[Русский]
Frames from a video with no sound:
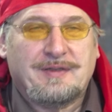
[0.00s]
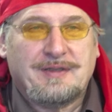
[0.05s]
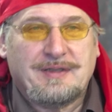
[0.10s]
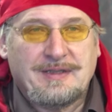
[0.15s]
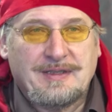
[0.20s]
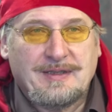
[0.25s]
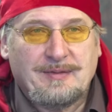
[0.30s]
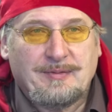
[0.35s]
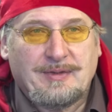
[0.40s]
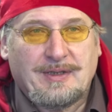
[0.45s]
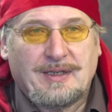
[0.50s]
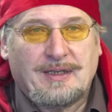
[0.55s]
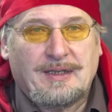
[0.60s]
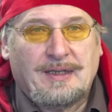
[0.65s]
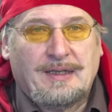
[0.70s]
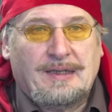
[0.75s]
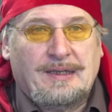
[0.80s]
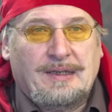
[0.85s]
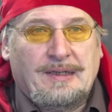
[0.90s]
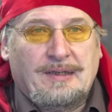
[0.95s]
снимка.
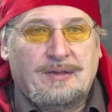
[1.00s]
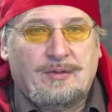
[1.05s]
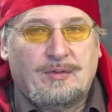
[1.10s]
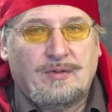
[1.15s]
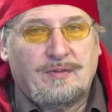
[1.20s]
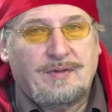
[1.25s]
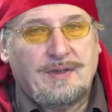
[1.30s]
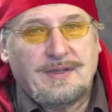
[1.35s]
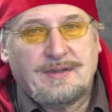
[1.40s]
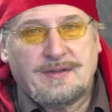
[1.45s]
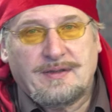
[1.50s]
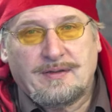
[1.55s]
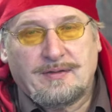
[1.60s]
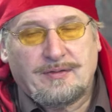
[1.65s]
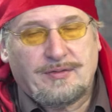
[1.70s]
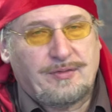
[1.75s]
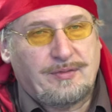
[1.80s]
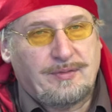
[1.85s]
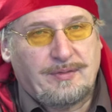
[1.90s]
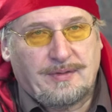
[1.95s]
Но
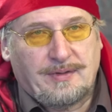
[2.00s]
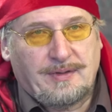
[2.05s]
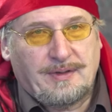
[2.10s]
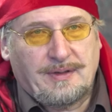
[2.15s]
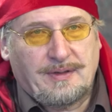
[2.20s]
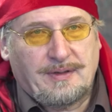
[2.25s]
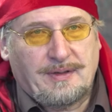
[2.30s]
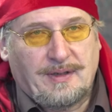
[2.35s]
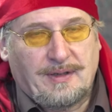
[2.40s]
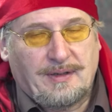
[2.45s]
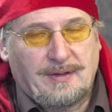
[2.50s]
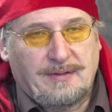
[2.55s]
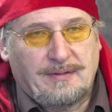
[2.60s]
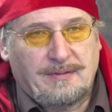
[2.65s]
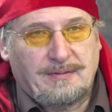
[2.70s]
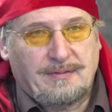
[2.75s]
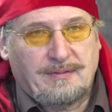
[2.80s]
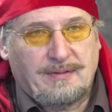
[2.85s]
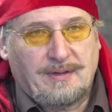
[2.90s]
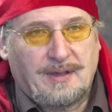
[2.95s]
выяснилось, что это не так.
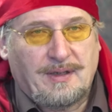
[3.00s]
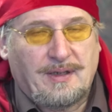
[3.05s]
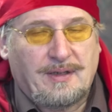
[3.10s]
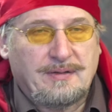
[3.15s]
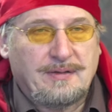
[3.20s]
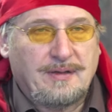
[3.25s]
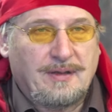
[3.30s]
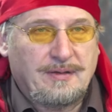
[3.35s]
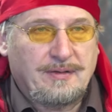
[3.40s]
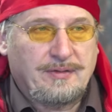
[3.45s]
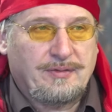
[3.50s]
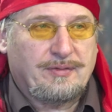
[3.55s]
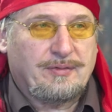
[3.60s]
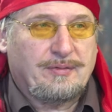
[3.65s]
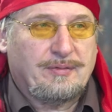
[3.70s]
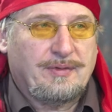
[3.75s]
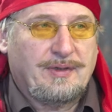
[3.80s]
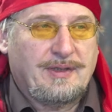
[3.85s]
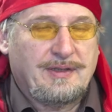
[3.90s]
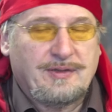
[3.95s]
Оказалось,
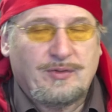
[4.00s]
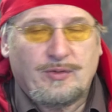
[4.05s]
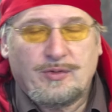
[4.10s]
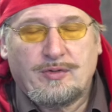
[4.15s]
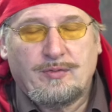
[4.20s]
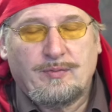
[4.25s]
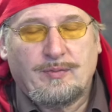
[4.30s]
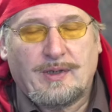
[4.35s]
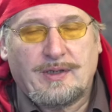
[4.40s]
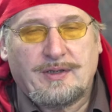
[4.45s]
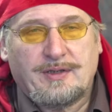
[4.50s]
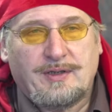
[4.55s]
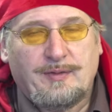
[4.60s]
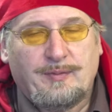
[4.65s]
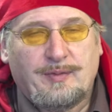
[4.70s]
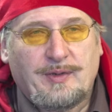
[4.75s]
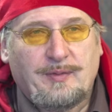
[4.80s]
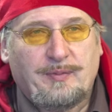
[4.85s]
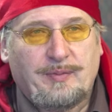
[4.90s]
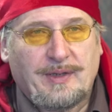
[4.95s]
что есть очень большие
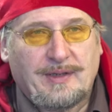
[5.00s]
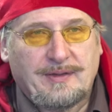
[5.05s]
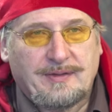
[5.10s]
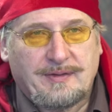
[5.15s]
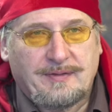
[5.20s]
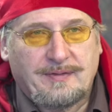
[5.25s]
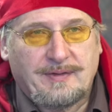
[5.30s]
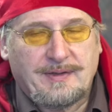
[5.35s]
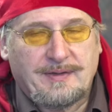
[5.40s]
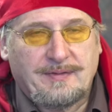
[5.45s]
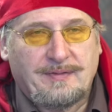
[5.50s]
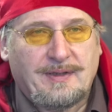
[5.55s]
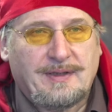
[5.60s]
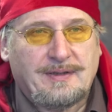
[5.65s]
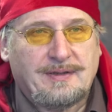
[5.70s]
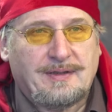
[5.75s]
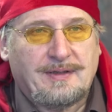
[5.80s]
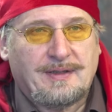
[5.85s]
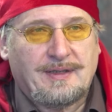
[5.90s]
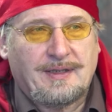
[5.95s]
препятствия,
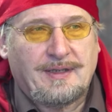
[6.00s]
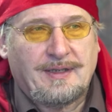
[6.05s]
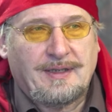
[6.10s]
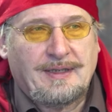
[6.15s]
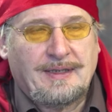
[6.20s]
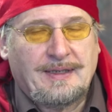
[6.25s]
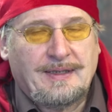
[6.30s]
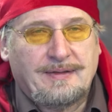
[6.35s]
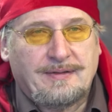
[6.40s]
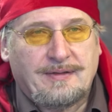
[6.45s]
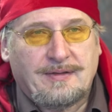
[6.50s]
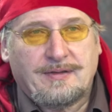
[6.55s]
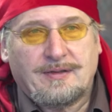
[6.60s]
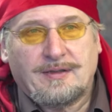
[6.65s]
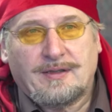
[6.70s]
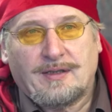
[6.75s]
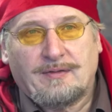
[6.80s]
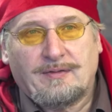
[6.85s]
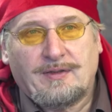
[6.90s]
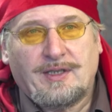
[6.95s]
связанные с
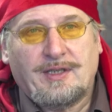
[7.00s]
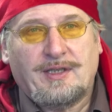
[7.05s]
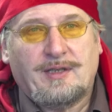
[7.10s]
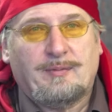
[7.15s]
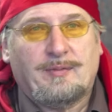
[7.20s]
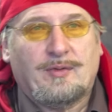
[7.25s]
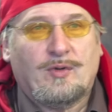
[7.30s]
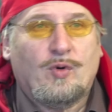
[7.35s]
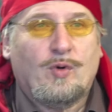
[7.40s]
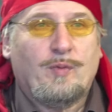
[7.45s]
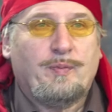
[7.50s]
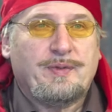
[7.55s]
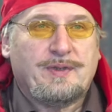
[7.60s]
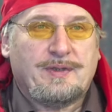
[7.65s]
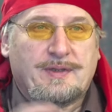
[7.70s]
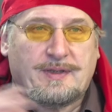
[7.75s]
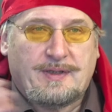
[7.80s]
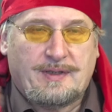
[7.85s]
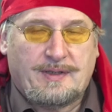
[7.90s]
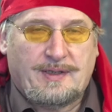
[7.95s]
изготовлением
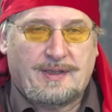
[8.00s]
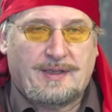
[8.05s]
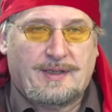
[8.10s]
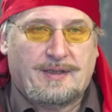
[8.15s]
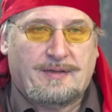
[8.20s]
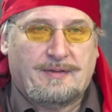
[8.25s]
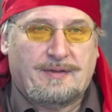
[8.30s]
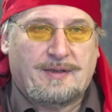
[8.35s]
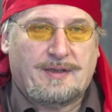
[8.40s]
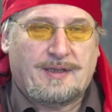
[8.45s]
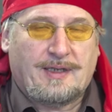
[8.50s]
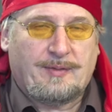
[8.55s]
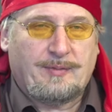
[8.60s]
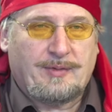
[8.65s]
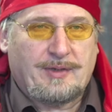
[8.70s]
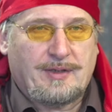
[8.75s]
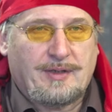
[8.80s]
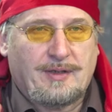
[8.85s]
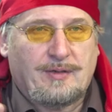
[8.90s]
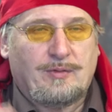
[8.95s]
оптики для
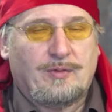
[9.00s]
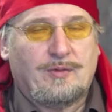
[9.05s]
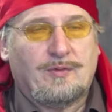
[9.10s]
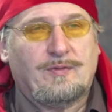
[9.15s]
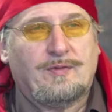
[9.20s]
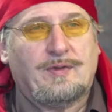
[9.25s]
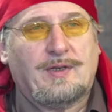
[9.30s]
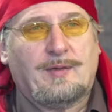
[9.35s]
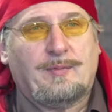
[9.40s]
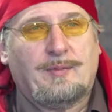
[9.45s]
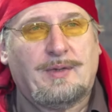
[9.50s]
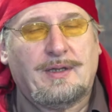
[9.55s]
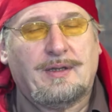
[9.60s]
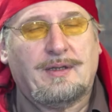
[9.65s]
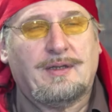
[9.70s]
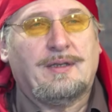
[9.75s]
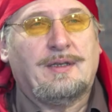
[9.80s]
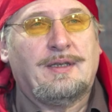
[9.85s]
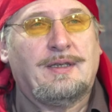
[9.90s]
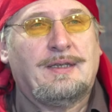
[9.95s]
камер такого
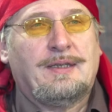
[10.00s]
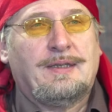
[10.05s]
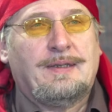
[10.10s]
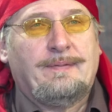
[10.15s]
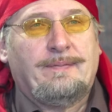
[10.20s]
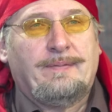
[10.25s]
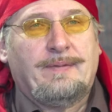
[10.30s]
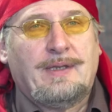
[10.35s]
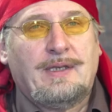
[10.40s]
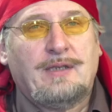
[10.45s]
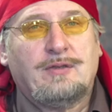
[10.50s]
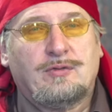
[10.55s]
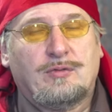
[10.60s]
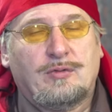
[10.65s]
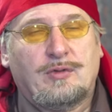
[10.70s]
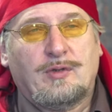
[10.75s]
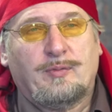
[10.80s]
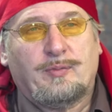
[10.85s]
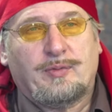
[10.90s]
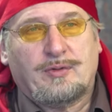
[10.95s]
формата, и
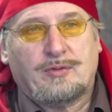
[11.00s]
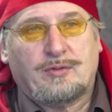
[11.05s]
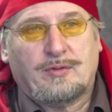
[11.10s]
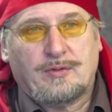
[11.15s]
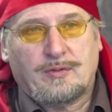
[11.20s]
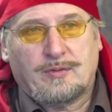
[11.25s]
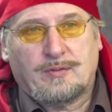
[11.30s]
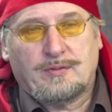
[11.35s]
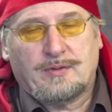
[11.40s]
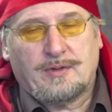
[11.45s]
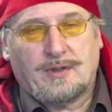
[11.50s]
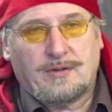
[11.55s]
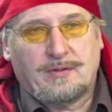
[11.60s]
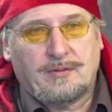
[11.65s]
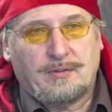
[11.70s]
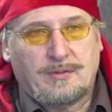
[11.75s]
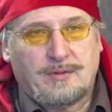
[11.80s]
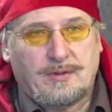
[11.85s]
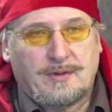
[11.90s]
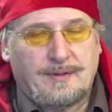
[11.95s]
история потихоньку
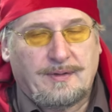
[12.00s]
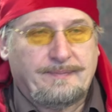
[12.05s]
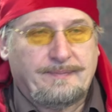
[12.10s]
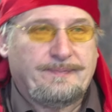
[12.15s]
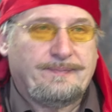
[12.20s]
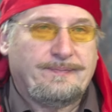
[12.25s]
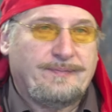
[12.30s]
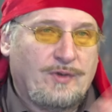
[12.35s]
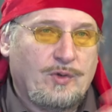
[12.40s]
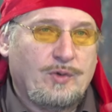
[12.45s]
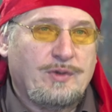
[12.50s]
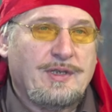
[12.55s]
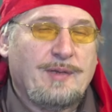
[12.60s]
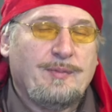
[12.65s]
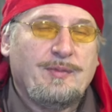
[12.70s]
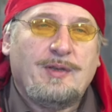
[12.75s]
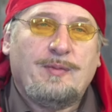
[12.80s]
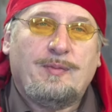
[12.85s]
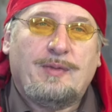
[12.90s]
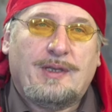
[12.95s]
заглохла. Но,
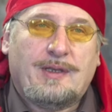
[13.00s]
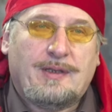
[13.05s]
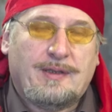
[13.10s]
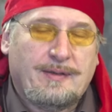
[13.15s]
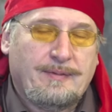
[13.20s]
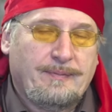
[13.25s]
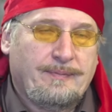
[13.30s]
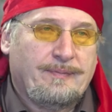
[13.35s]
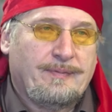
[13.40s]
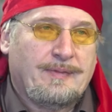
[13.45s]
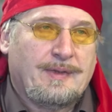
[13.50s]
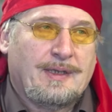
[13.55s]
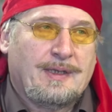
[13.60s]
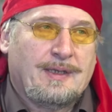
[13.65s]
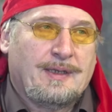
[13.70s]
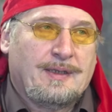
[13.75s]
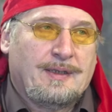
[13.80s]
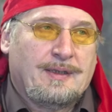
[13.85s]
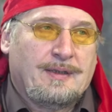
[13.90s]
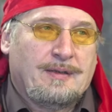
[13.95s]
тем не менее,
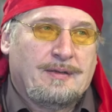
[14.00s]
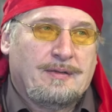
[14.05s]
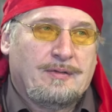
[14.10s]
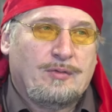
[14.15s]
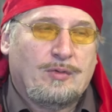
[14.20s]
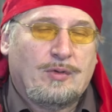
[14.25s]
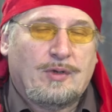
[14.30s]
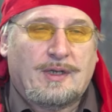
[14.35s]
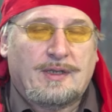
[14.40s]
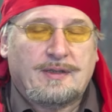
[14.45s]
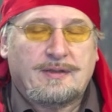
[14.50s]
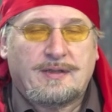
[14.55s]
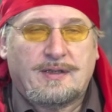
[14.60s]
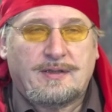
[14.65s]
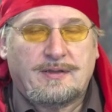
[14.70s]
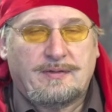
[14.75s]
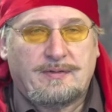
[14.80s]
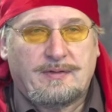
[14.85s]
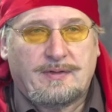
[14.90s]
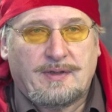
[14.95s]
до конца
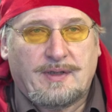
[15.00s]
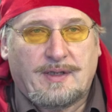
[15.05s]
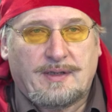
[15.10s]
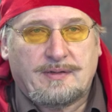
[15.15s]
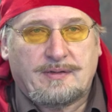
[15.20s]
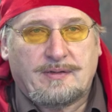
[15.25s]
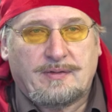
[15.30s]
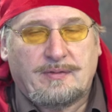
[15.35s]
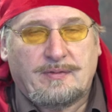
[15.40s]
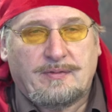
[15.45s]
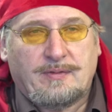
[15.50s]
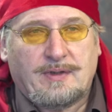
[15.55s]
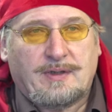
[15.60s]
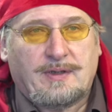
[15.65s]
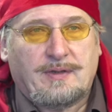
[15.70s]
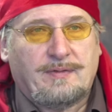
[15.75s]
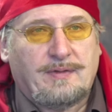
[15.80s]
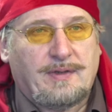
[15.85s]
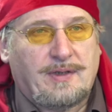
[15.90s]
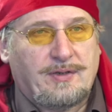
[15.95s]
XIX
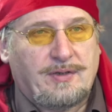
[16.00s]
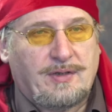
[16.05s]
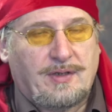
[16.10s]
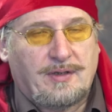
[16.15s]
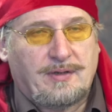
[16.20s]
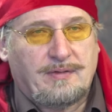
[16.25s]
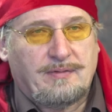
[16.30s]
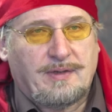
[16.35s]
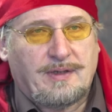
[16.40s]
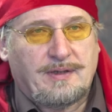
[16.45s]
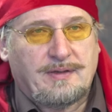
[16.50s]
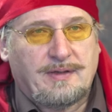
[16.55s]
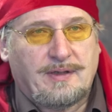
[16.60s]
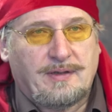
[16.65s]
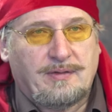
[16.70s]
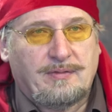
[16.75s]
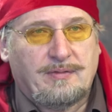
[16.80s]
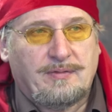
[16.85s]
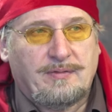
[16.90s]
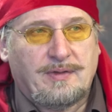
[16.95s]
века и в начале
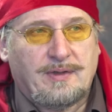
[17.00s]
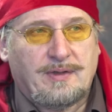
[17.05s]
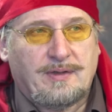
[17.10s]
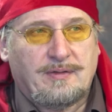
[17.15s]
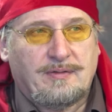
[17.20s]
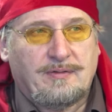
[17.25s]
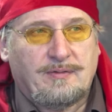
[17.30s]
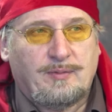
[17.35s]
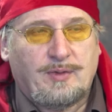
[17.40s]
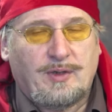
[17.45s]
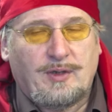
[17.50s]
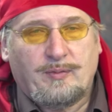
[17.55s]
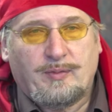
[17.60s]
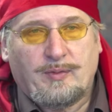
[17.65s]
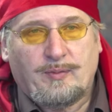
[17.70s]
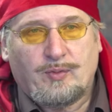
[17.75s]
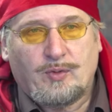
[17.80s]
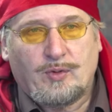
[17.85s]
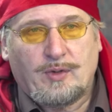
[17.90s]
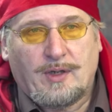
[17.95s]
XX века были
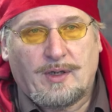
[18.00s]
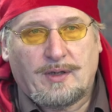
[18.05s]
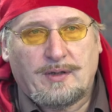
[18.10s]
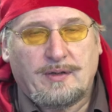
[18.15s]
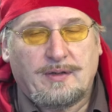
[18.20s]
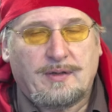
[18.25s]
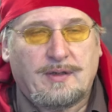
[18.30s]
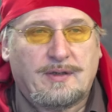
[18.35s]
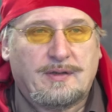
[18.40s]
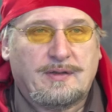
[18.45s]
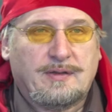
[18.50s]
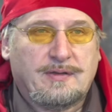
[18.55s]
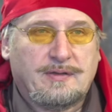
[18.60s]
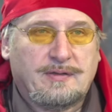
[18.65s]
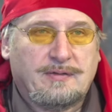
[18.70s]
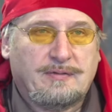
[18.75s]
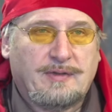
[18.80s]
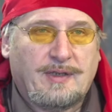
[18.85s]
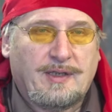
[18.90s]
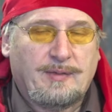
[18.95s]
популярны так
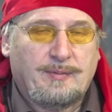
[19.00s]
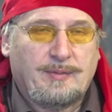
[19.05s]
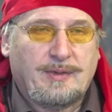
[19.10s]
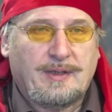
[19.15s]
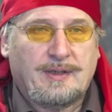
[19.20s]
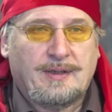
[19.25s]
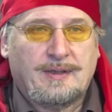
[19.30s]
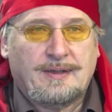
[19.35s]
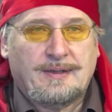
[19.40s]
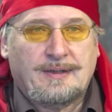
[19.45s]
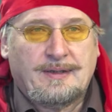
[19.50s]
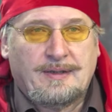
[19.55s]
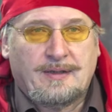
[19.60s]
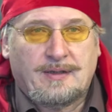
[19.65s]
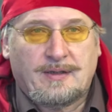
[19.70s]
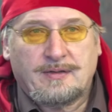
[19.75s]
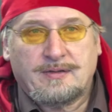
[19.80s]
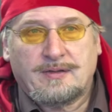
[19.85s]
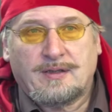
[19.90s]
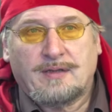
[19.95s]
называемые
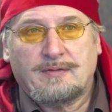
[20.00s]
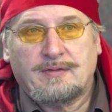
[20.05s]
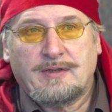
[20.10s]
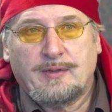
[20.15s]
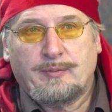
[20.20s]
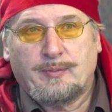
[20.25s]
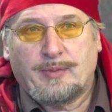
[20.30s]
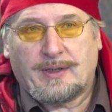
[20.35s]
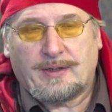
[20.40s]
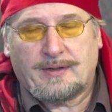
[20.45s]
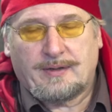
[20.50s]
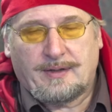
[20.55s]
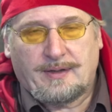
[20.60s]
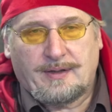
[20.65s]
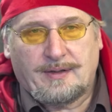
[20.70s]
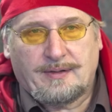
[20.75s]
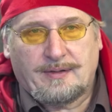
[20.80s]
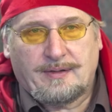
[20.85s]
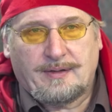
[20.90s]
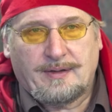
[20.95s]
ростовые
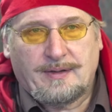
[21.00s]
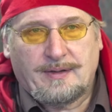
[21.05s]
портреты.